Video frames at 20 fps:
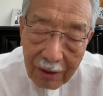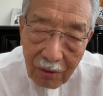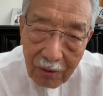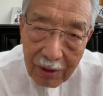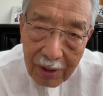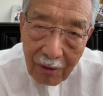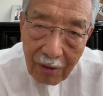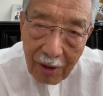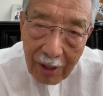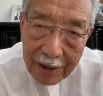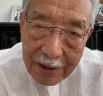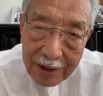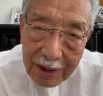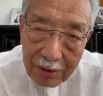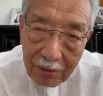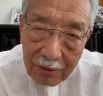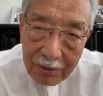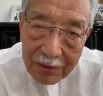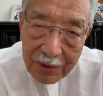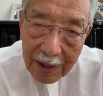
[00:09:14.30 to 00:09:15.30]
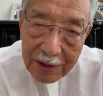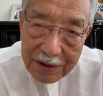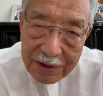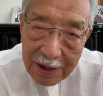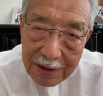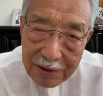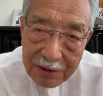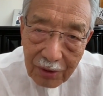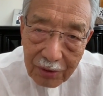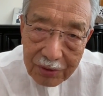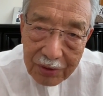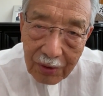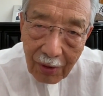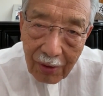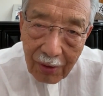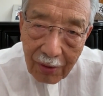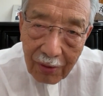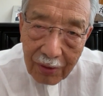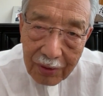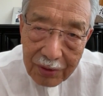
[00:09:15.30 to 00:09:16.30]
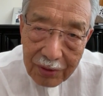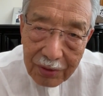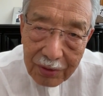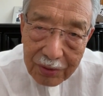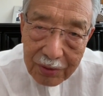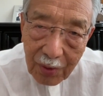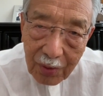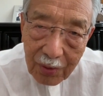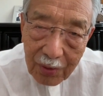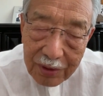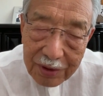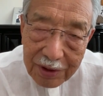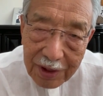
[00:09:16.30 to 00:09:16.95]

国家を挙げての大戦争というところ